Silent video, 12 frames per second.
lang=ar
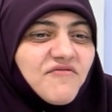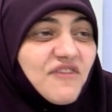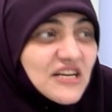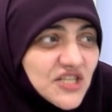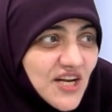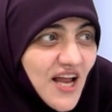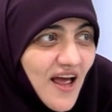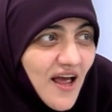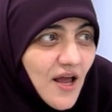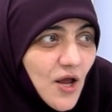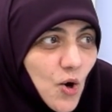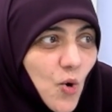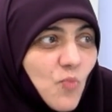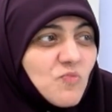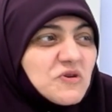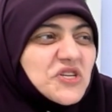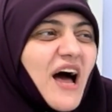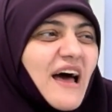الفاشله
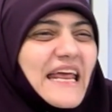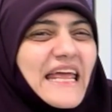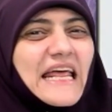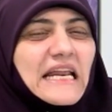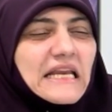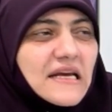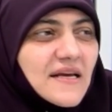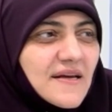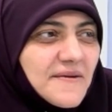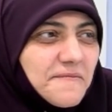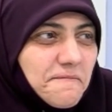ام شعر كيرلي